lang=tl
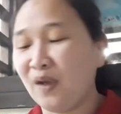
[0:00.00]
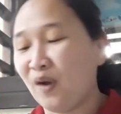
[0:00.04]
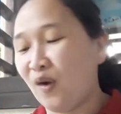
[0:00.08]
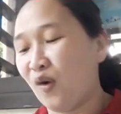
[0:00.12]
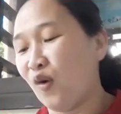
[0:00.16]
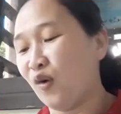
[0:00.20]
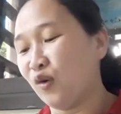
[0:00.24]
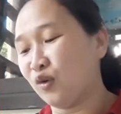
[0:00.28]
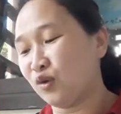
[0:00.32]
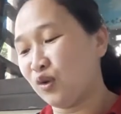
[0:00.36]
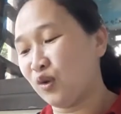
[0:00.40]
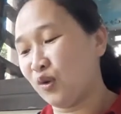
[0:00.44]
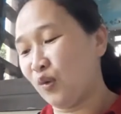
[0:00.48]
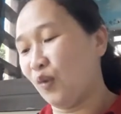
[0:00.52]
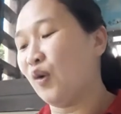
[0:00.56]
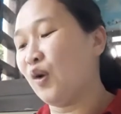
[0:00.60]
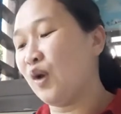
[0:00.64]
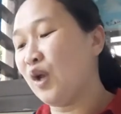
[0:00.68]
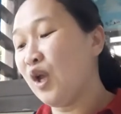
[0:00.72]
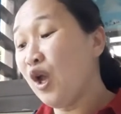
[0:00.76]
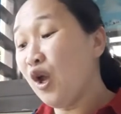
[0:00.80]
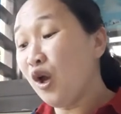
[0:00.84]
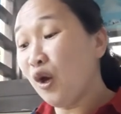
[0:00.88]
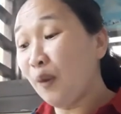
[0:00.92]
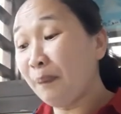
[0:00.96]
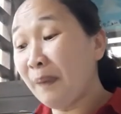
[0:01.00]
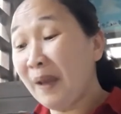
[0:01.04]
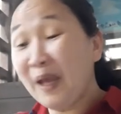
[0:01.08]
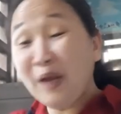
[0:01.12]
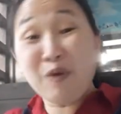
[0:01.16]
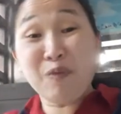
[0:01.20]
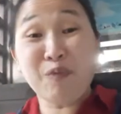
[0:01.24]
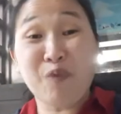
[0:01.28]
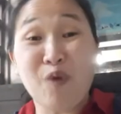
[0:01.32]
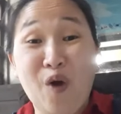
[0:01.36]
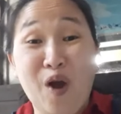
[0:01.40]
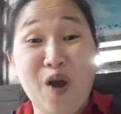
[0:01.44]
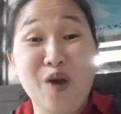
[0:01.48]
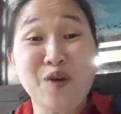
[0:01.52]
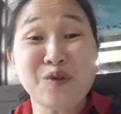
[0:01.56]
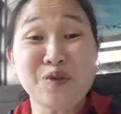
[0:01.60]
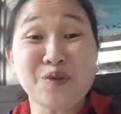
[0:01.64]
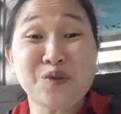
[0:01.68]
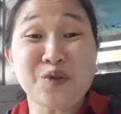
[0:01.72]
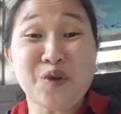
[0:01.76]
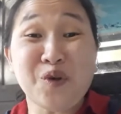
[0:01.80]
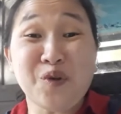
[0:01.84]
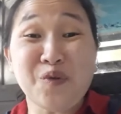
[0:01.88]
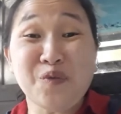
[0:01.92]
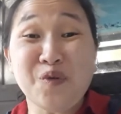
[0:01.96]
O, oh, so, pero po, ang
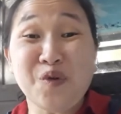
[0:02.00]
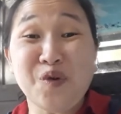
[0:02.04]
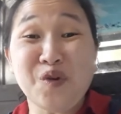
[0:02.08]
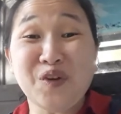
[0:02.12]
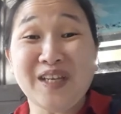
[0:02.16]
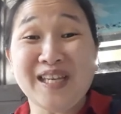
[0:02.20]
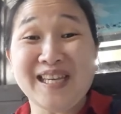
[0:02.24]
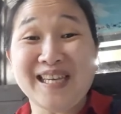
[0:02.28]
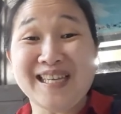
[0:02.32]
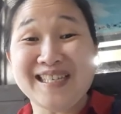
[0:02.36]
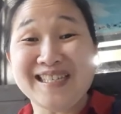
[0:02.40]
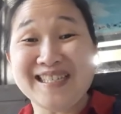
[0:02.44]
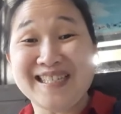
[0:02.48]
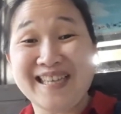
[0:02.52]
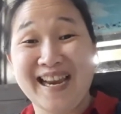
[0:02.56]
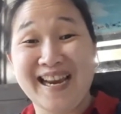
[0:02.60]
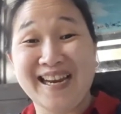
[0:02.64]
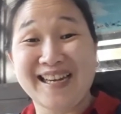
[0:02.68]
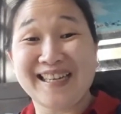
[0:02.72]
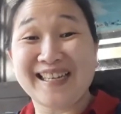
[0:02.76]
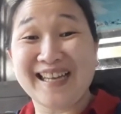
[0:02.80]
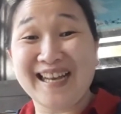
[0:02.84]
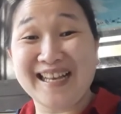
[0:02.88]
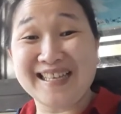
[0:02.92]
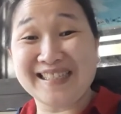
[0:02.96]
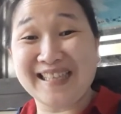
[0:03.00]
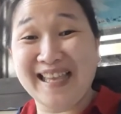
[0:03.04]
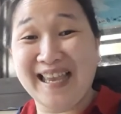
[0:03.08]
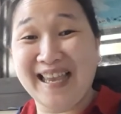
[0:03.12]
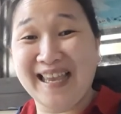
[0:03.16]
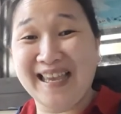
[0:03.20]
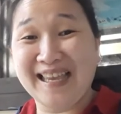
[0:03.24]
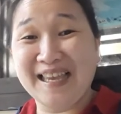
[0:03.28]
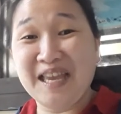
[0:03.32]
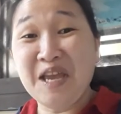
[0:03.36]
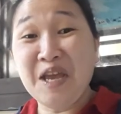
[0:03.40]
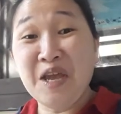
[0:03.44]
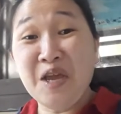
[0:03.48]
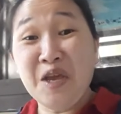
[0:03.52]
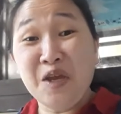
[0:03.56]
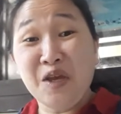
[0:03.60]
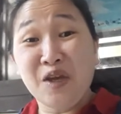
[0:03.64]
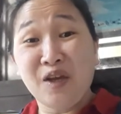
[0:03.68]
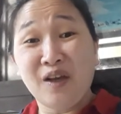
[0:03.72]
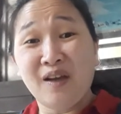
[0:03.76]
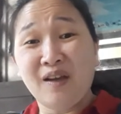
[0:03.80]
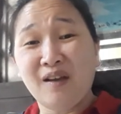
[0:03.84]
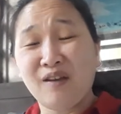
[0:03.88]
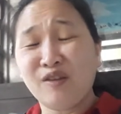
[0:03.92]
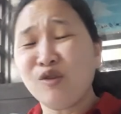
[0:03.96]
gusto ko pong i-share kasi,
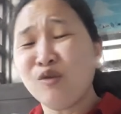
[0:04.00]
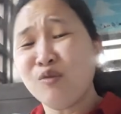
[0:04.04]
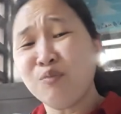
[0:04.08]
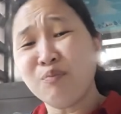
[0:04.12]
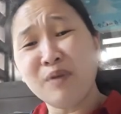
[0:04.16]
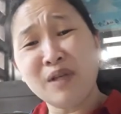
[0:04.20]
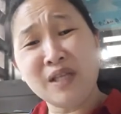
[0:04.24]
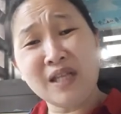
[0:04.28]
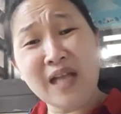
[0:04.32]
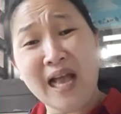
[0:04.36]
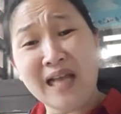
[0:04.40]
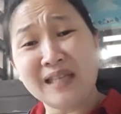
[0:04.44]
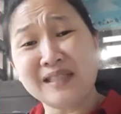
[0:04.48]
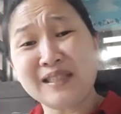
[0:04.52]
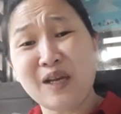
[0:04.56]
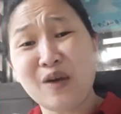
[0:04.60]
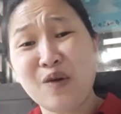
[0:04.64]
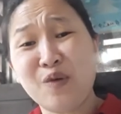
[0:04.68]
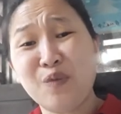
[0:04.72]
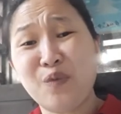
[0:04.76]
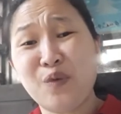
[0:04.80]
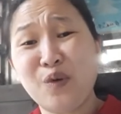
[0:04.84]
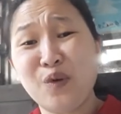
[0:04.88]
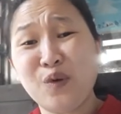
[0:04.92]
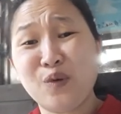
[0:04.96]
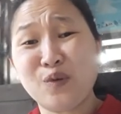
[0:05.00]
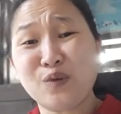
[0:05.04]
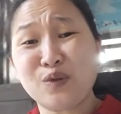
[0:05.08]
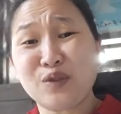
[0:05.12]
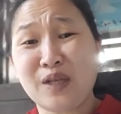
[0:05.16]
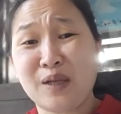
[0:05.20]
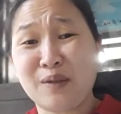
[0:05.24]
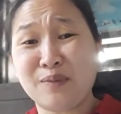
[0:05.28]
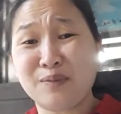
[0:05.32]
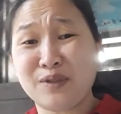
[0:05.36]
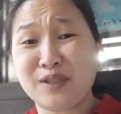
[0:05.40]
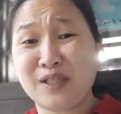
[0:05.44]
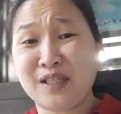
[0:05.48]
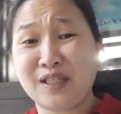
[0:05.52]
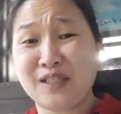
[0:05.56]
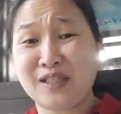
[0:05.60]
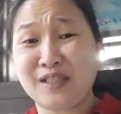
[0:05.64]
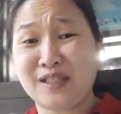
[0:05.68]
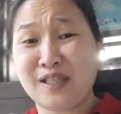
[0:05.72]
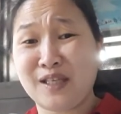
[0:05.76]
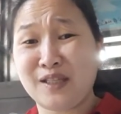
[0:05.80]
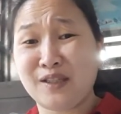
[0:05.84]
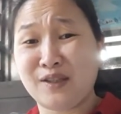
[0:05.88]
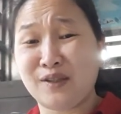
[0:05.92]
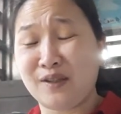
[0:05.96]
yung binasa ko po yung Psalm
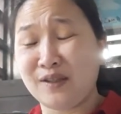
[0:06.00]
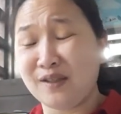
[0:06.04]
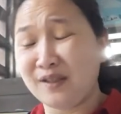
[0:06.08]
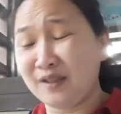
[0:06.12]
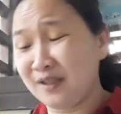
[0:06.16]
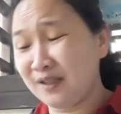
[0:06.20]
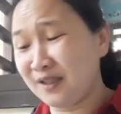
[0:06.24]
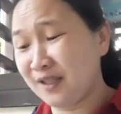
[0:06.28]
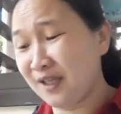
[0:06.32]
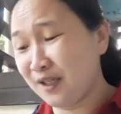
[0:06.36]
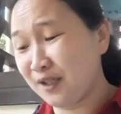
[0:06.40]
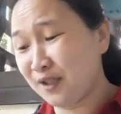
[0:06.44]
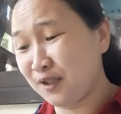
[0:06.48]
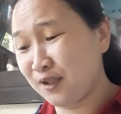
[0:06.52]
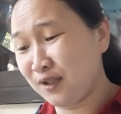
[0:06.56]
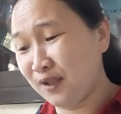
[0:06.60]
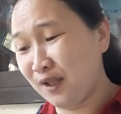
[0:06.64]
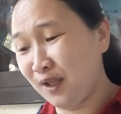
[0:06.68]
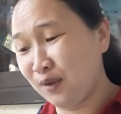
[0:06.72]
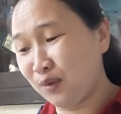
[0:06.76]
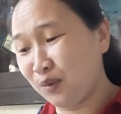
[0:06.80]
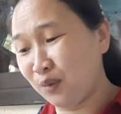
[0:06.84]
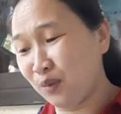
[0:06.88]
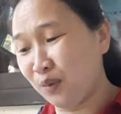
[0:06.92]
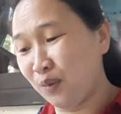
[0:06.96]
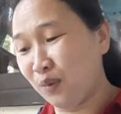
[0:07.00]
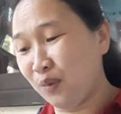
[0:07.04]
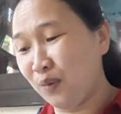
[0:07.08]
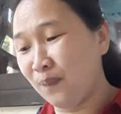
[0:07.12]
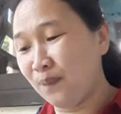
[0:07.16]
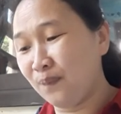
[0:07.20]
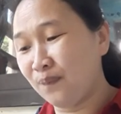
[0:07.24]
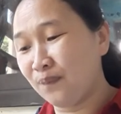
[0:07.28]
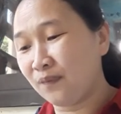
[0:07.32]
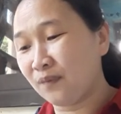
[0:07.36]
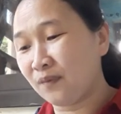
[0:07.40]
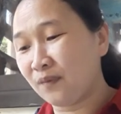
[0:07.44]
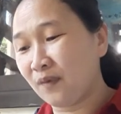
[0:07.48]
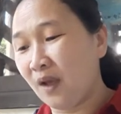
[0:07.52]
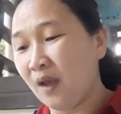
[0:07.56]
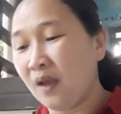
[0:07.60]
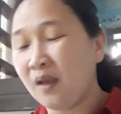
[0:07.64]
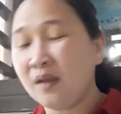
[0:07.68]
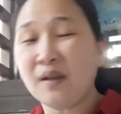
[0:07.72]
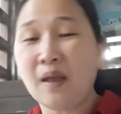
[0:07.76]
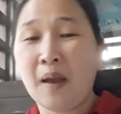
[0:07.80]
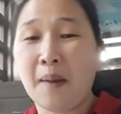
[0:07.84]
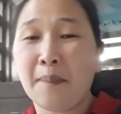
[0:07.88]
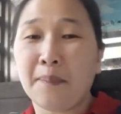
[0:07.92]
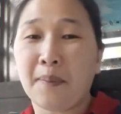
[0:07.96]
60, 62, eh,
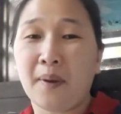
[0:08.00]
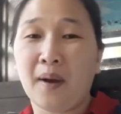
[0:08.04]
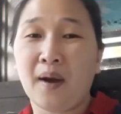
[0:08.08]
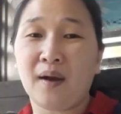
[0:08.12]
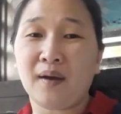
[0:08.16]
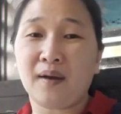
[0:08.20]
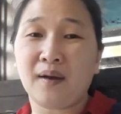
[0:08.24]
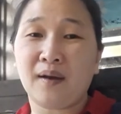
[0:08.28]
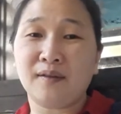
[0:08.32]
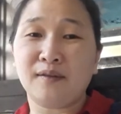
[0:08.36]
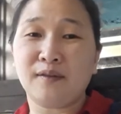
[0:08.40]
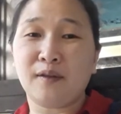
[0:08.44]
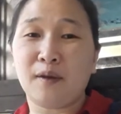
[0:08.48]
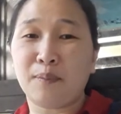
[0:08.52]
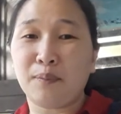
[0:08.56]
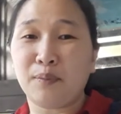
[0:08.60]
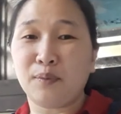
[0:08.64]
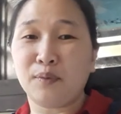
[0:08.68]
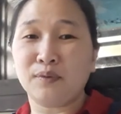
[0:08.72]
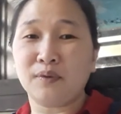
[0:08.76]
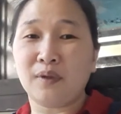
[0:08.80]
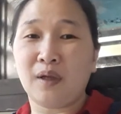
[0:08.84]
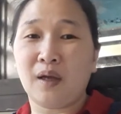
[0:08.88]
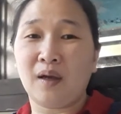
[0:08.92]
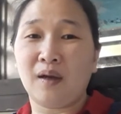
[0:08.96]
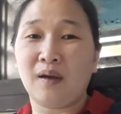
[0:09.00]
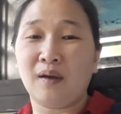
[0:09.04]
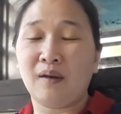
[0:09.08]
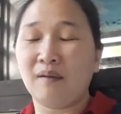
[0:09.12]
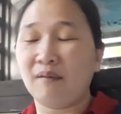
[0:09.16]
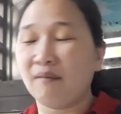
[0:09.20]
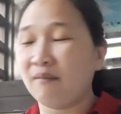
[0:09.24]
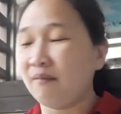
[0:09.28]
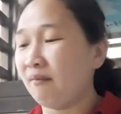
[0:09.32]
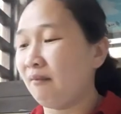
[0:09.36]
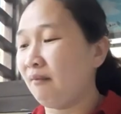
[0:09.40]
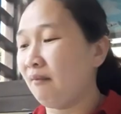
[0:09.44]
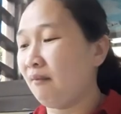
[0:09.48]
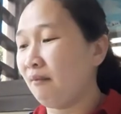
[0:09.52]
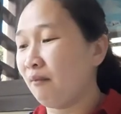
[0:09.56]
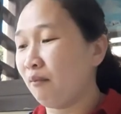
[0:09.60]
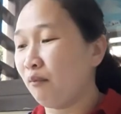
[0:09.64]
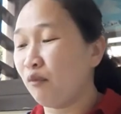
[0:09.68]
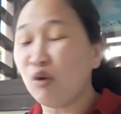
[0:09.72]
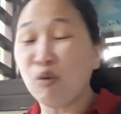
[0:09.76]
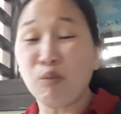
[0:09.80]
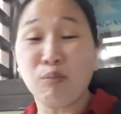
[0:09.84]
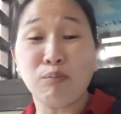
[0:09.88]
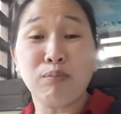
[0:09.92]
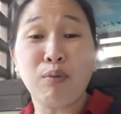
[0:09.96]
napakaganda po ng
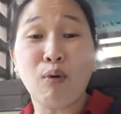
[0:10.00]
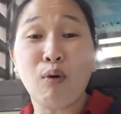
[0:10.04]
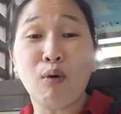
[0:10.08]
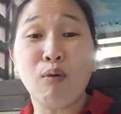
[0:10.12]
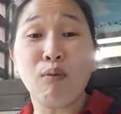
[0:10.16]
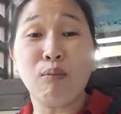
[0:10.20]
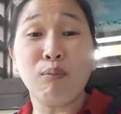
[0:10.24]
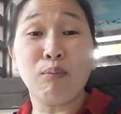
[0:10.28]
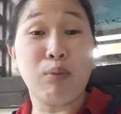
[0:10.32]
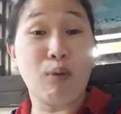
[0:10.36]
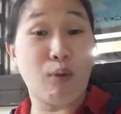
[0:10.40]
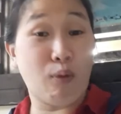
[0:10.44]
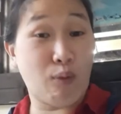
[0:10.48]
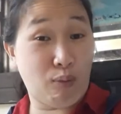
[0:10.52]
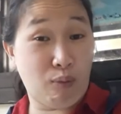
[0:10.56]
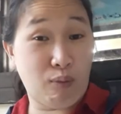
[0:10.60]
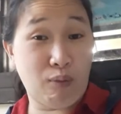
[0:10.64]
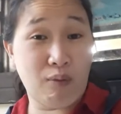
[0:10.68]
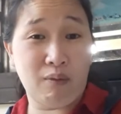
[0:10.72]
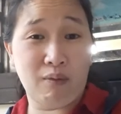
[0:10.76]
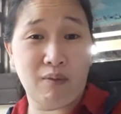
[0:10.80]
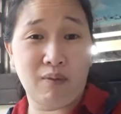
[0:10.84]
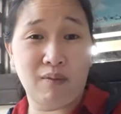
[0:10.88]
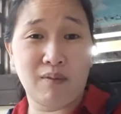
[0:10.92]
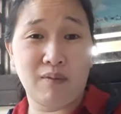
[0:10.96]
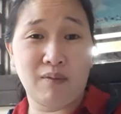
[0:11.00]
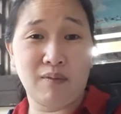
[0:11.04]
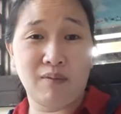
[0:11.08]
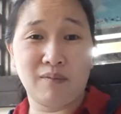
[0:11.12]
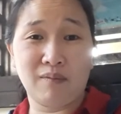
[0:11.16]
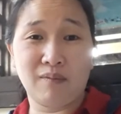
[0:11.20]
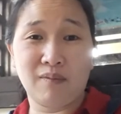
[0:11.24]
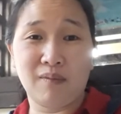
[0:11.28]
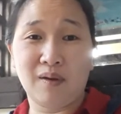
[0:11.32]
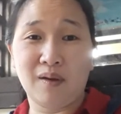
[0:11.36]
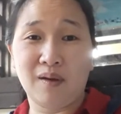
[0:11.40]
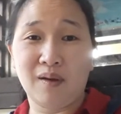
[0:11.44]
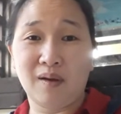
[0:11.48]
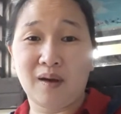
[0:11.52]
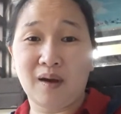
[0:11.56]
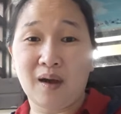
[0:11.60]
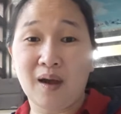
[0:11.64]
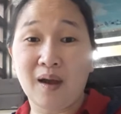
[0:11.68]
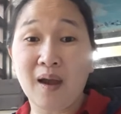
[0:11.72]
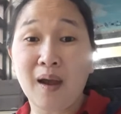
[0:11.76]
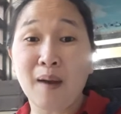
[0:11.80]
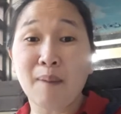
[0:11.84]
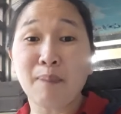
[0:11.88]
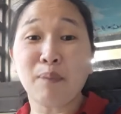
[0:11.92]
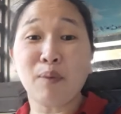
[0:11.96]
yung buong buo.
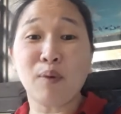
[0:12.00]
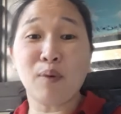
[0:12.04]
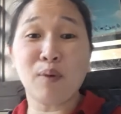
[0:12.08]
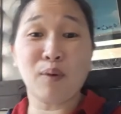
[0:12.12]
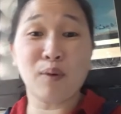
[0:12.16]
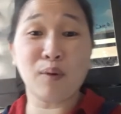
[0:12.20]
Kaya po,